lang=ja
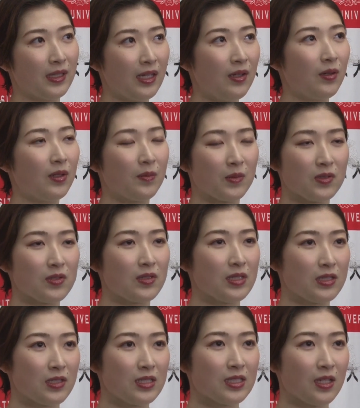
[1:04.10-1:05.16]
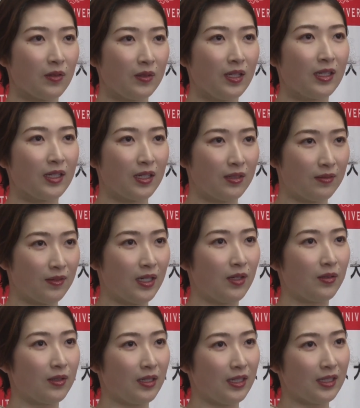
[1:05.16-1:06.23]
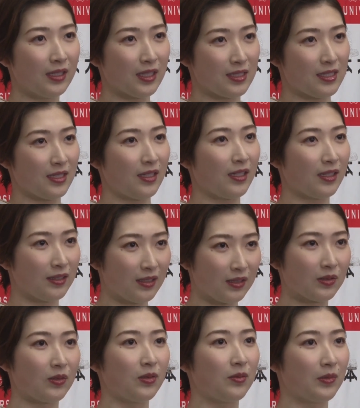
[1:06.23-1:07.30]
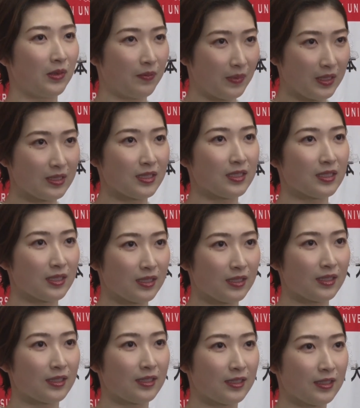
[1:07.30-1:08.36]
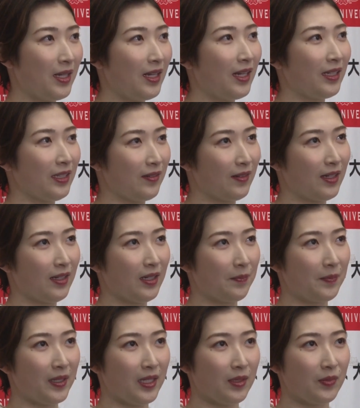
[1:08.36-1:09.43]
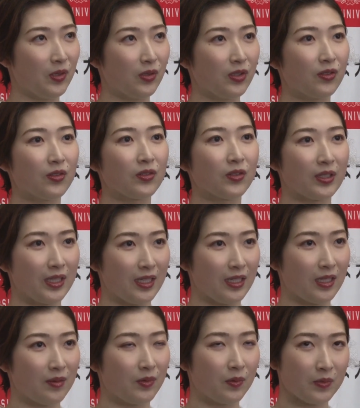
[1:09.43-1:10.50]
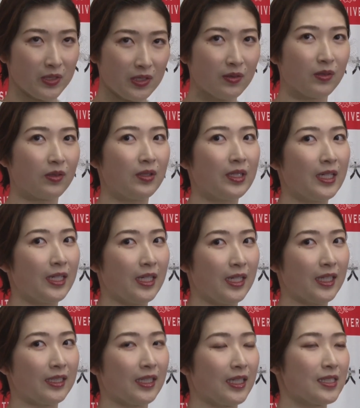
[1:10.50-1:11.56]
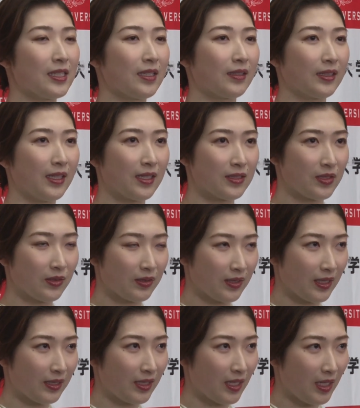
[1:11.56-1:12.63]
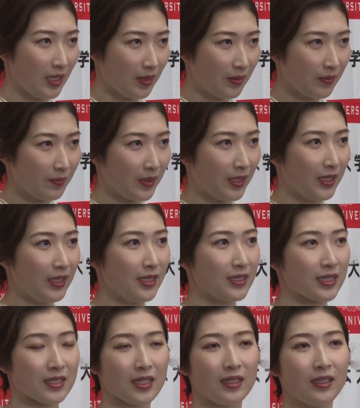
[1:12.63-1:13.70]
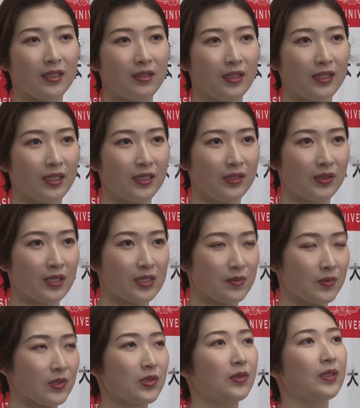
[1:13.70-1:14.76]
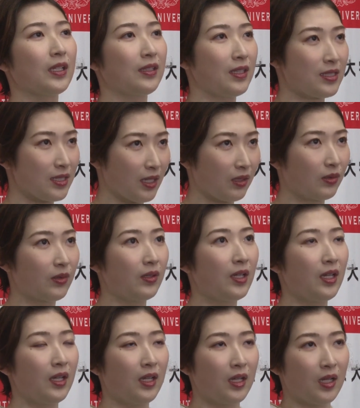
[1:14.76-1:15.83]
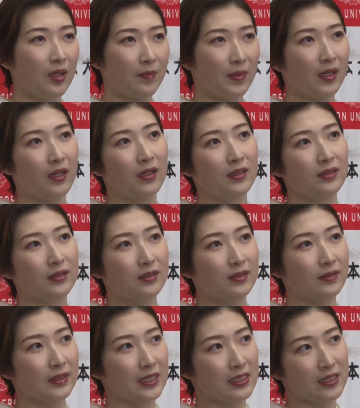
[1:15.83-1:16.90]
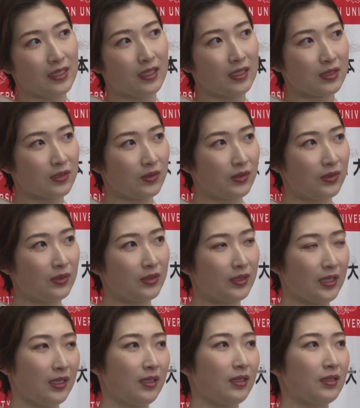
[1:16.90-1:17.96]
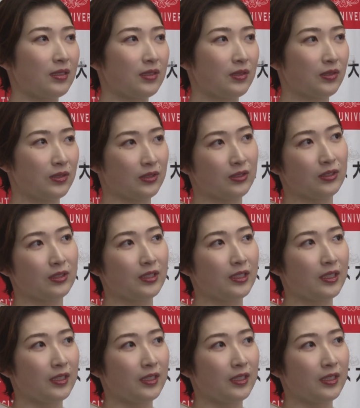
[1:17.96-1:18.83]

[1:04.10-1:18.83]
誰よりも充実した4年間は遅れてたんじゃないかなと思います。母にはやっぱり病気の時もちろん母だけじゃなくて家族だったり周りに支えてくれた人たちもそうなんですけど、まあ、私がそういうふうにすごく、